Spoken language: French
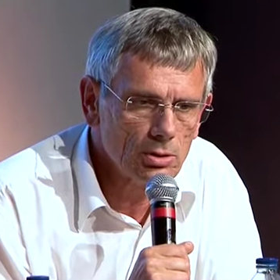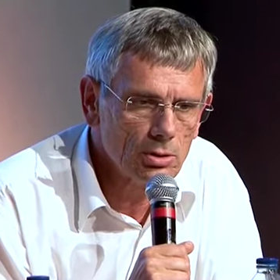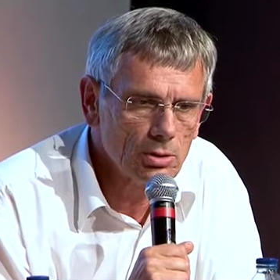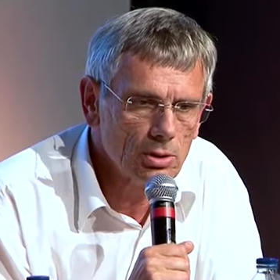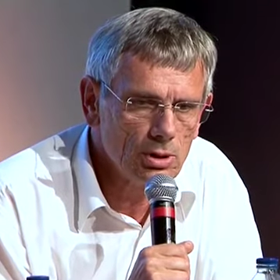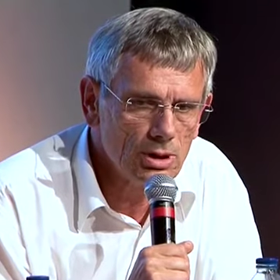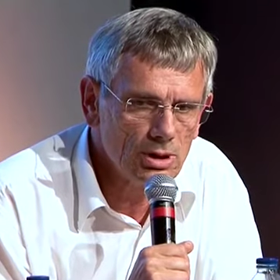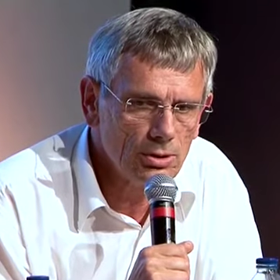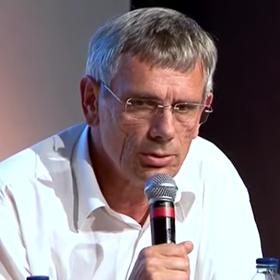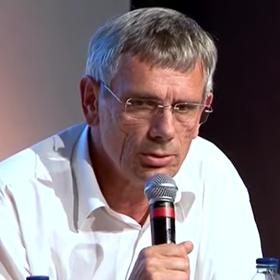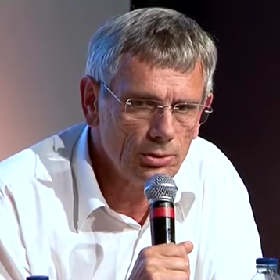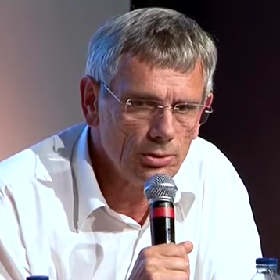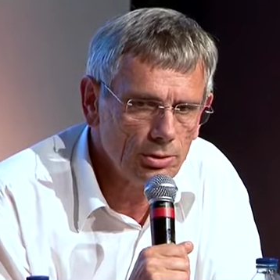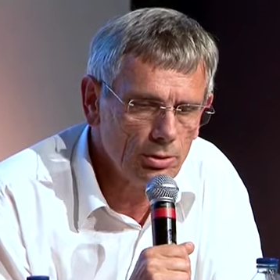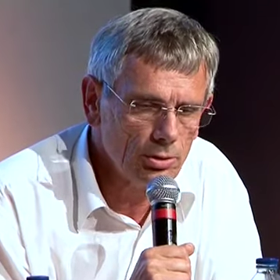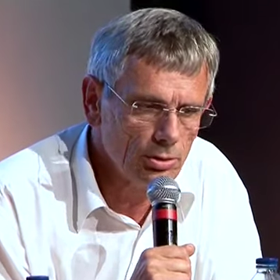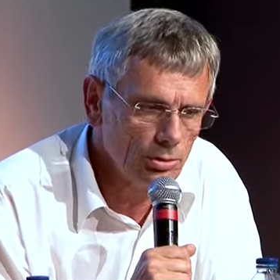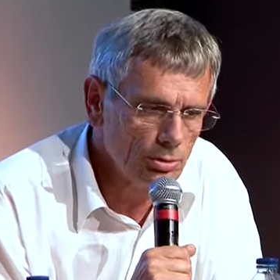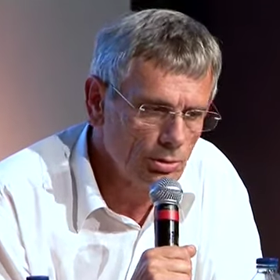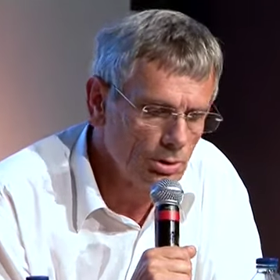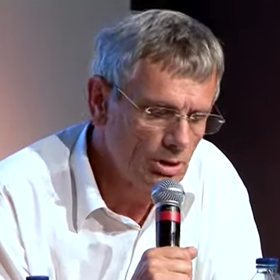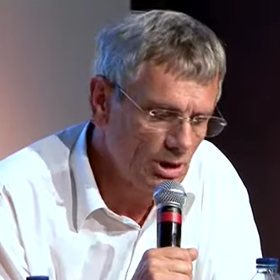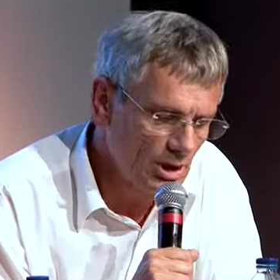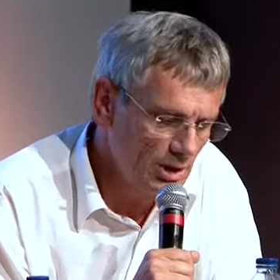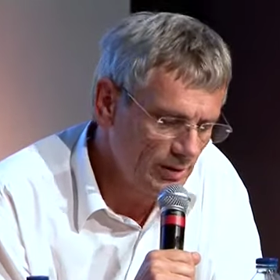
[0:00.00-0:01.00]
la notion
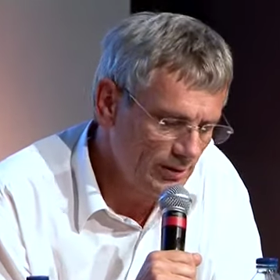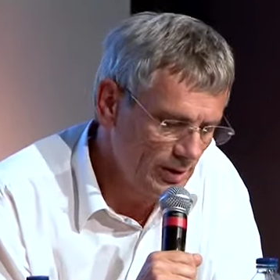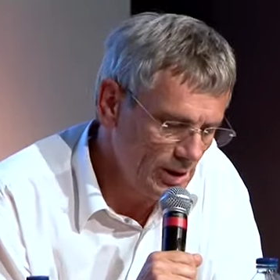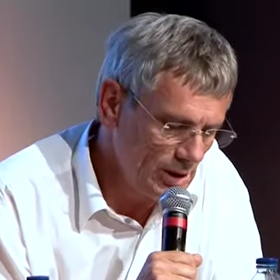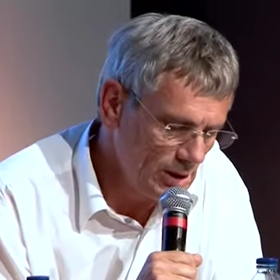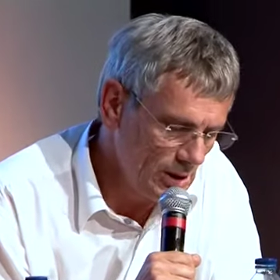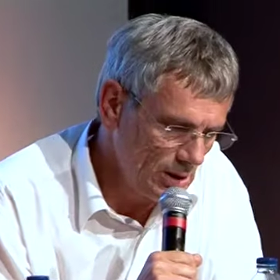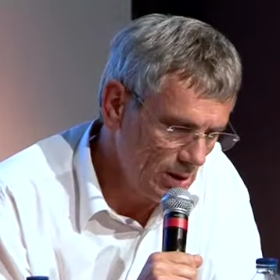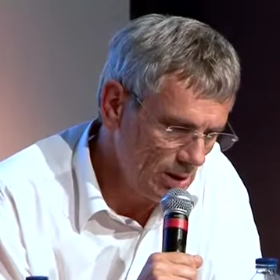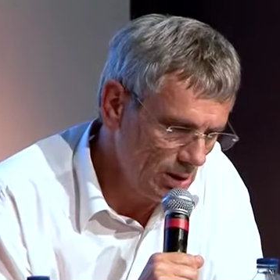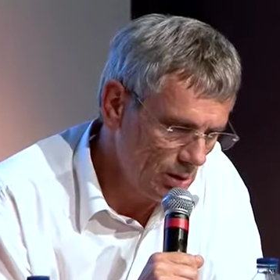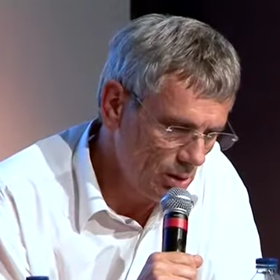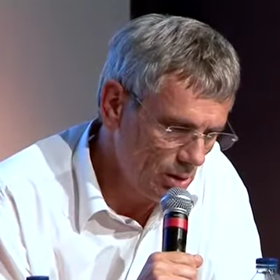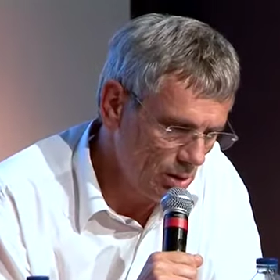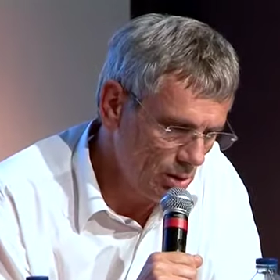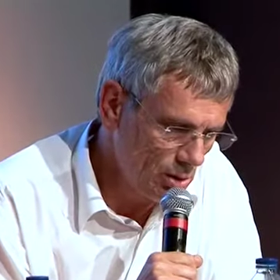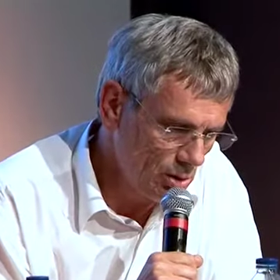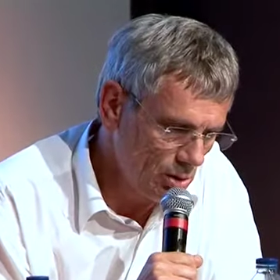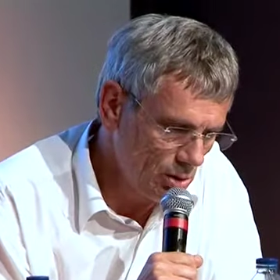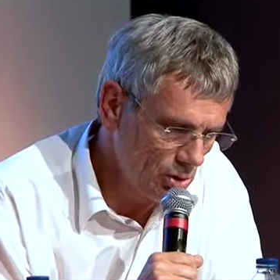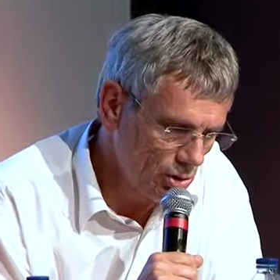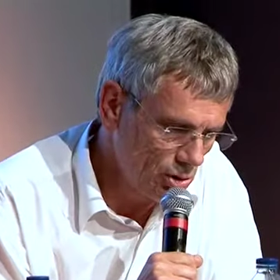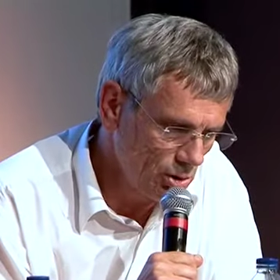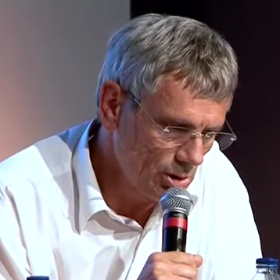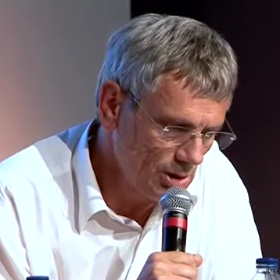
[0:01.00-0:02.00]
du travail
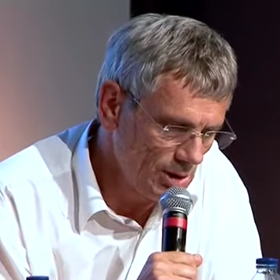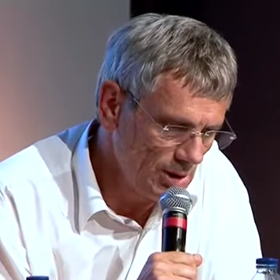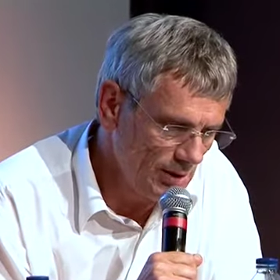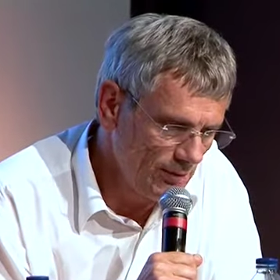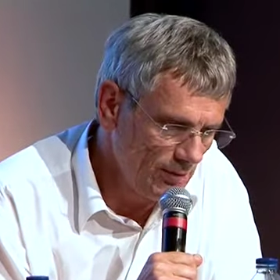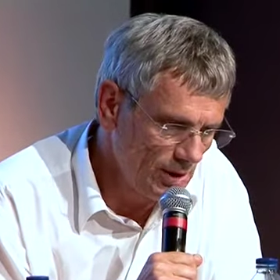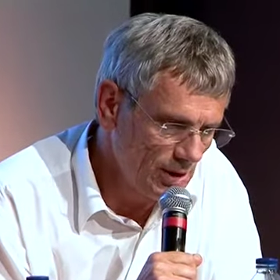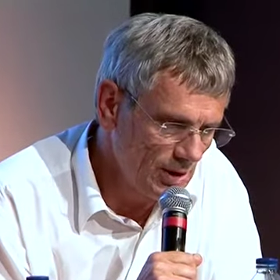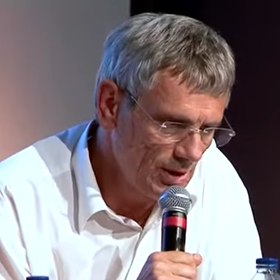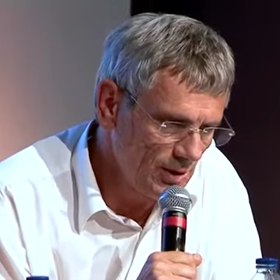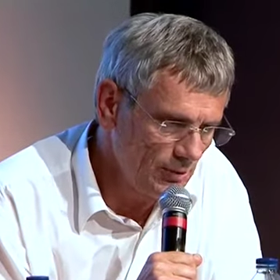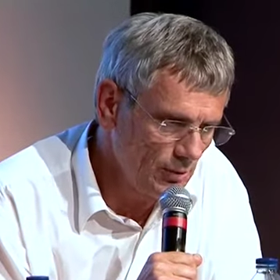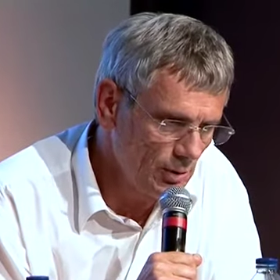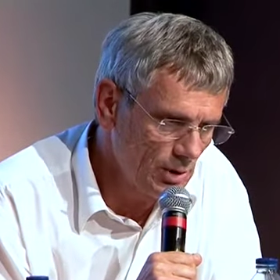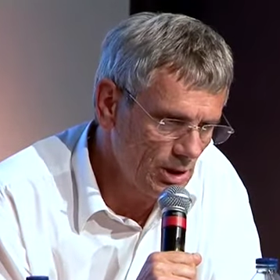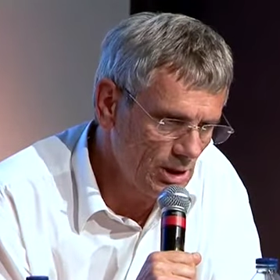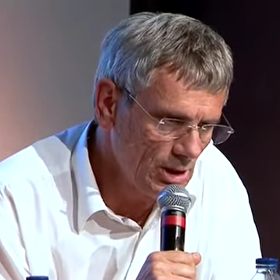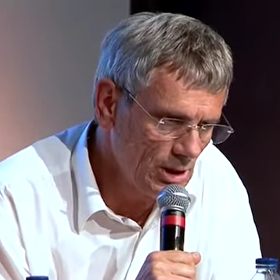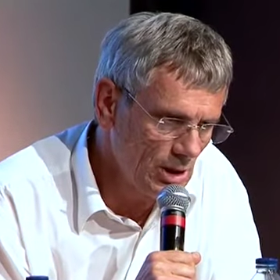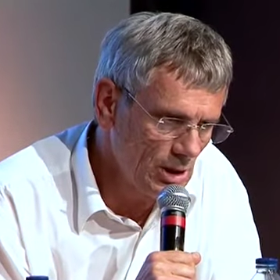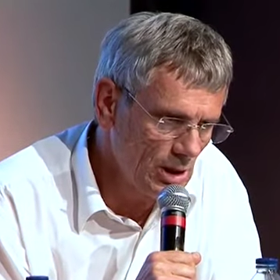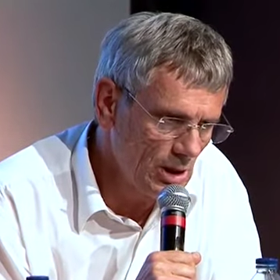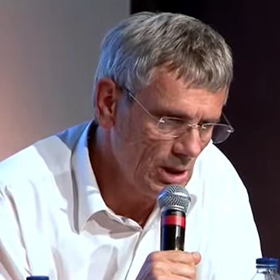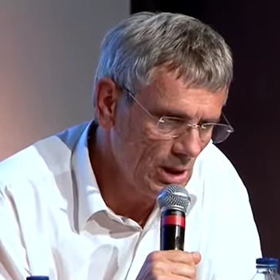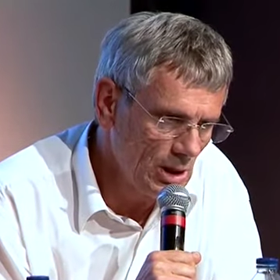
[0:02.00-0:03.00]
que Jocelyne vient
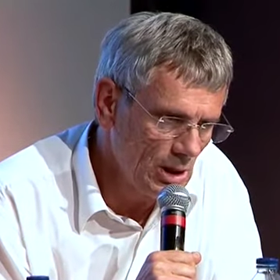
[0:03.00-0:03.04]
d'évoquer,